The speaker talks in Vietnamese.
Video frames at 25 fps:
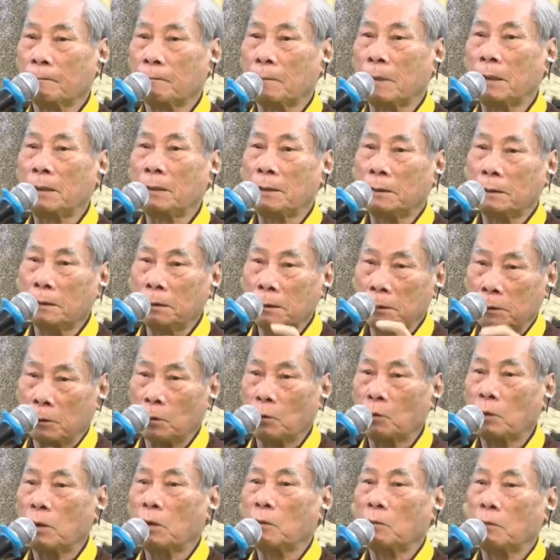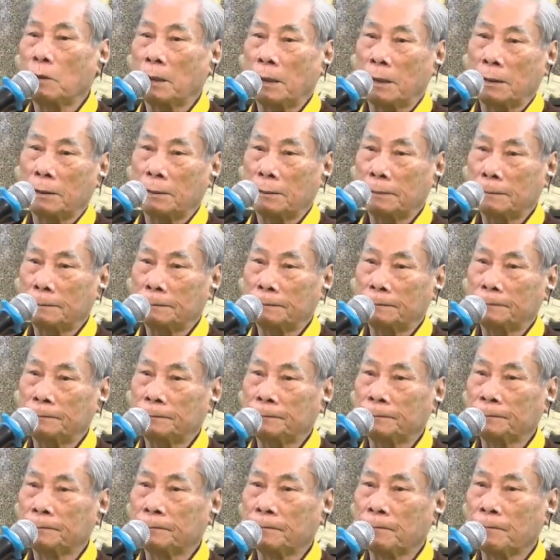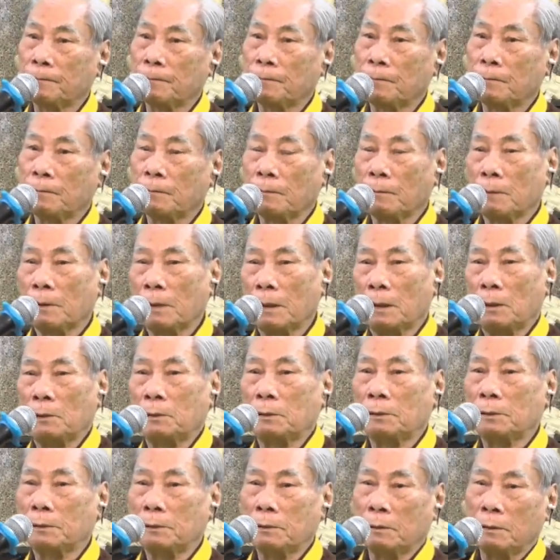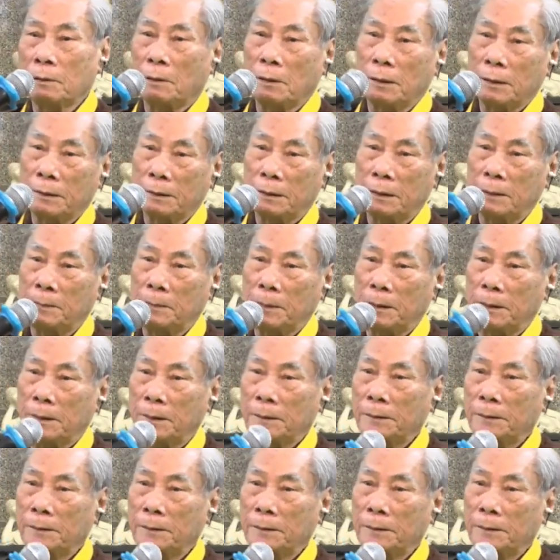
mới là người tu đạo phật rồi con hỏi tiếp đi